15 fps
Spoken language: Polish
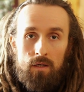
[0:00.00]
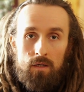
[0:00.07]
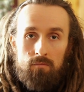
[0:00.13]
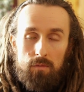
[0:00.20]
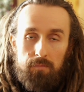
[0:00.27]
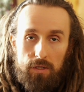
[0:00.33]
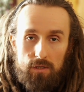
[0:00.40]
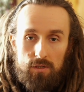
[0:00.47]

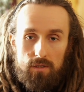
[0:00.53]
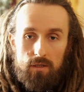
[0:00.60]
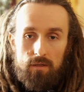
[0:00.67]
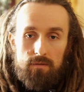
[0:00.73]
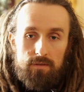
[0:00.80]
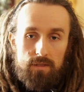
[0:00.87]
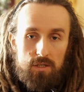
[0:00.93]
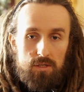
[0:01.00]
Po pierwsze,
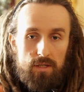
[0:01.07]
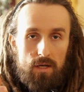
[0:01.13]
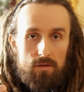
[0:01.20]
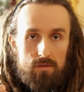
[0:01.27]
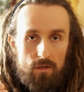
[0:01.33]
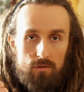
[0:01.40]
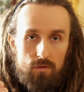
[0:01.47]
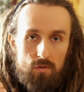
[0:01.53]

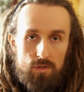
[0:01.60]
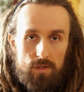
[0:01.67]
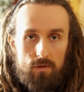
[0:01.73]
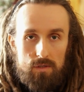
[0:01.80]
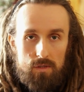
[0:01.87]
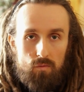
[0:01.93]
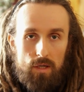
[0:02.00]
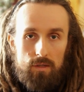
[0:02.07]
zaczynając od różnego
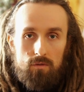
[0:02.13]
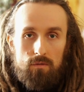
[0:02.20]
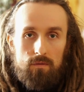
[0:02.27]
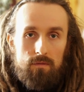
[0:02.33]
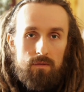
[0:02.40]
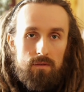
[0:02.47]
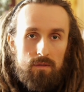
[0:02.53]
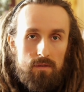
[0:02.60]
składu.
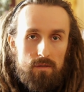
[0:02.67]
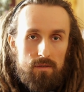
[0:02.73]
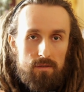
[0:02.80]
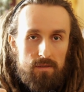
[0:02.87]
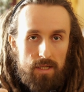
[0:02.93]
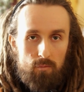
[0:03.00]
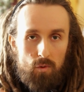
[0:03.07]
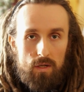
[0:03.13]

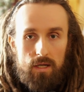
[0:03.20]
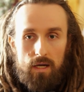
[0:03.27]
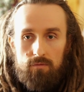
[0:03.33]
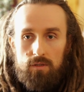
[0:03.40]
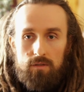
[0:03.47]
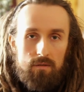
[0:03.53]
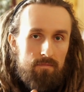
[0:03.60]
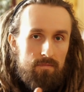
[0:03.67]
Samuel
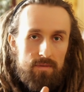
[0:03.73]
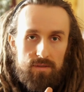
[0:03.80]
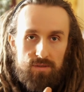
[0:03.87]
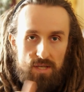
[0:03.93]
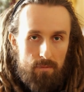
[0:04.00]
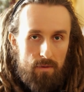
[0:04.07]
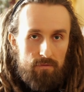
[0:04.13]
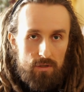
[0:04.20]
Gavit,
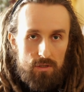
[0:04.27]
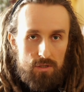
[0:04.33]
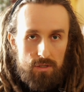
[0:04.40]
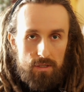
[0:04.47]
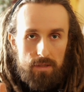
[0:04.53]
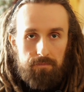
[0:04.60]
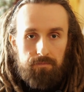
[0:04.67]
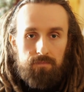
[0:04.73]
sama
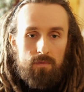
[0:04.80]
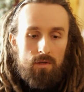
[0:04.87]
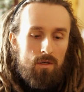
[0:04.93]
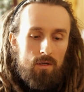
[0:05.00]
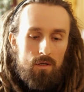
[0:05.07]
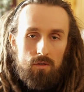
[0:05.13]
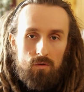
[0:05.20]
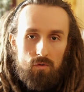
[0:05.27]
Virginia.
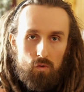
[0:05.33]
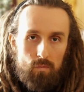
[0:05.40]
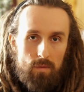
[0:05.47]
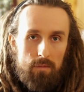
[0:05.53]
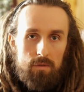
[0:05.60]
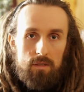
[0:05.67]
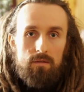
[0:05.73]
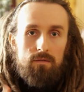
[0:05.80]
Tu
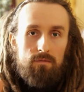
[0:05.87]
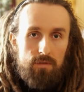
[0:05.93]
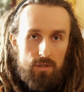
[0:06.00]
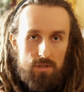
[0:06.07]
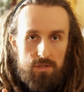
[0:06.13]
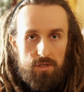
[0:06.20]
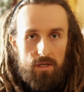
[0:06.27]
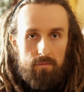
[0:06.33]
mamy
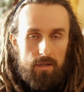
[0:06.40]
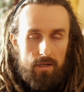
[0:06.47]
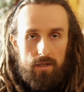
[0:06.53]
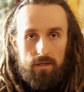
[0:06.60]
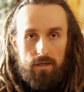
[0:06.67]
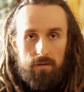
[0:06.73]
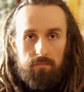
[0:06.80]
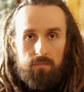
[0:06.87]
Virginię i
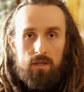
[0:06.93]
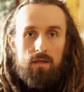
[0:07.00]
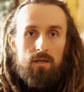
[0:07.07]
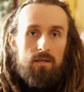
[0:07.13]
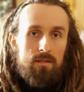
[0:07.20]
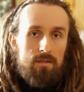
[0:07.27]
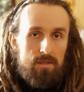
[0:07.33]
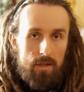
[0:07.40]
Barleya.
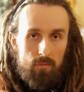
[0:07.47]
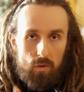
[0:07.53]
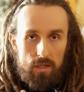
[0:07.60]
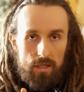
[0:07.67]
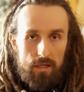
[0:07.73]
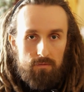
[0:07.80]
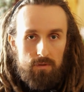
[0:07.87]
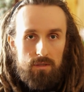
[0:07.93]
Samuel
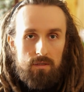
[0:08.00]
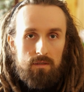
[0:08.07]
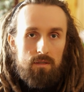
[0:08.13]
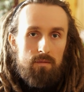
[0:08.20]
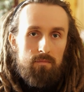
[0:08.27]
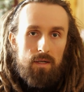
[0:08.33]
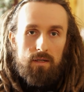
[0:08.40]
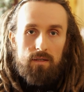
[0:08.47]
Gavit
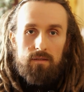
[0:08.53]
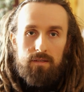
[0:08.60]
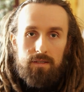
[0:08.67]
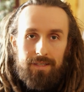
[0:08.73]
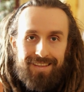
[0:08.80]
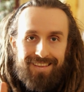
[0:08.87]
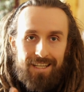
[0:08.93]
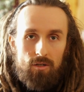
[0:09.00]
ma
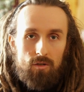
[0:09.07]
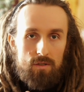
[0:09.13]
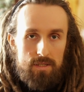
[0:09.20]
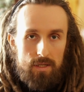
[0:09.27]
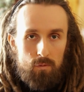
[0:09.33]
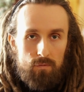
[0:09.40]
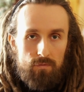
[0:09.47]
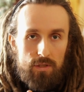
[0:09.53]
innego
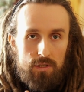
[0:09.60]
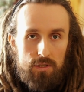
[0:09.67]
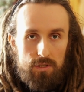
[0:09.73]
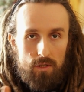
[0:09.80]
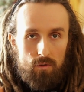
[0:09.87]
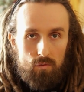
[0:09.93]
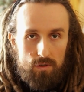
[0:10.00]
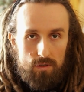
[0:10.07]
rodzaju
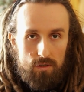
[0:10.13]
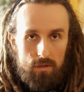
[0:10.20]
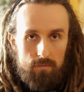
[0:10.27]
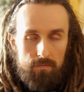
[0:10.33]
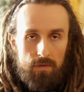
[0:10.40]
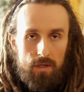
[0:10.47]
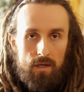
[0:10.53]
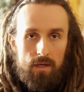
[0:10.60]
Virginię
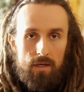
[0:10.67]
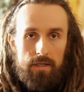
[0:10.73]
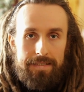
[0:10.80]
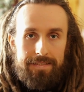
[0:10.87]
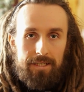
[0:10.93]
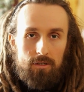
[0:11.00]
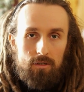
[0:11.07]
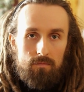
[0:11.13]
użytą, E,
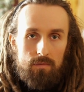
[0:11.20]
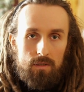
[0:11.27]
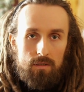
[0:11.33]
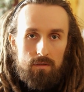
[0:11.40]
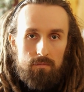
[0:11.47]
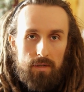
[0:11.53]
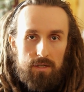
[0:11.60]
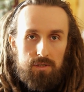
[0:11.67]
taką
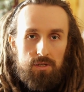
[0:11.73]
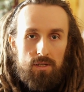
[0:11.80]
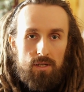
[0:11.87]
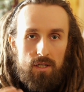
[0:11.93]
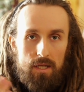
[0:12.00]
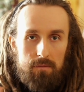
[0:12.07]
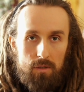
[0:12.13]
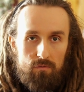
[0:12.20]
e, bardziej
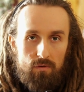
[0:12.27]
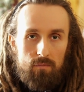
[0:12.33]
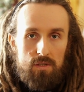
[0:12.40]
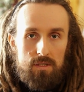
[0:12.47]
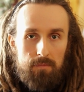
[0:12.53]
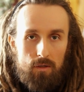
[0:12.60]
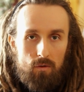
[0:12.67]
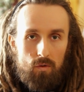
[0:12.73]
chlebową i
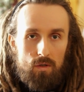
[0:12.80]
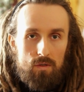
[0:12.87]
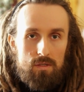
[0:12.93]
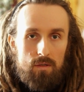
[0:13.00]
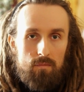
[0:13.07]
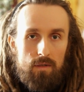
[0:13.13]
smakującą